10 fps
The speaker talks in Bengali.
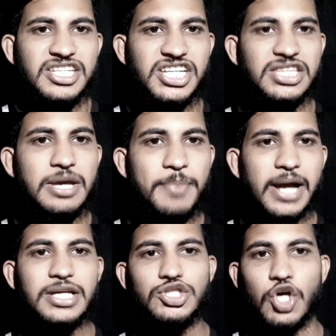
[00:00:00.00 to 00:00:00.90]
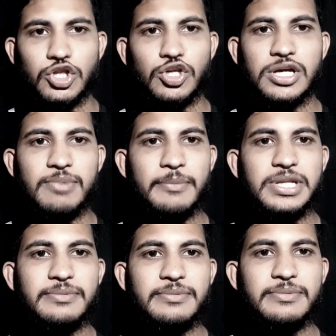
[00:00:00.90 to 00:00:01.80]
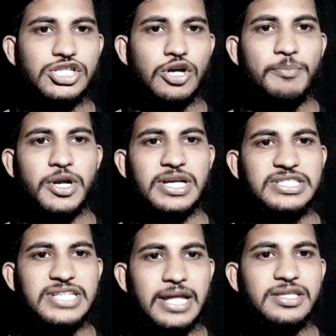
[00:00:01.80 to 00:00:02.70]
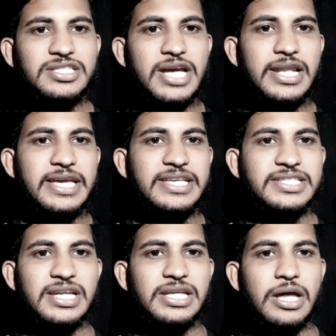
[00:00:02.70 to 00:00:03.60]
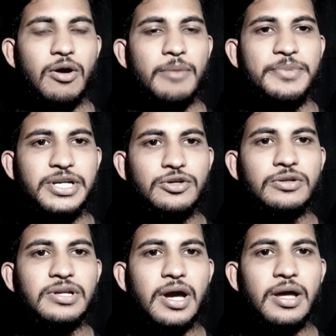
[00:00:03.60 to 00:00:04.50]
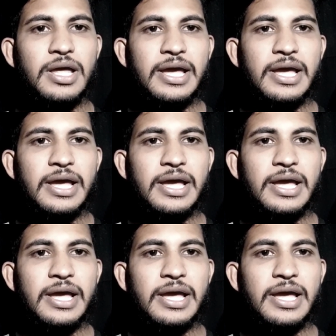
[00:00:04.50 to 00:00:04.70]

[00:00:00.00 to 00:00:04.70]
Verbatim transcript: শীতে পাখির যত্ন কিভাবে নেবেন সে সম্পর্কে জানতে চাইলে স্ক্রিনে দেওয়া ভিডিওটা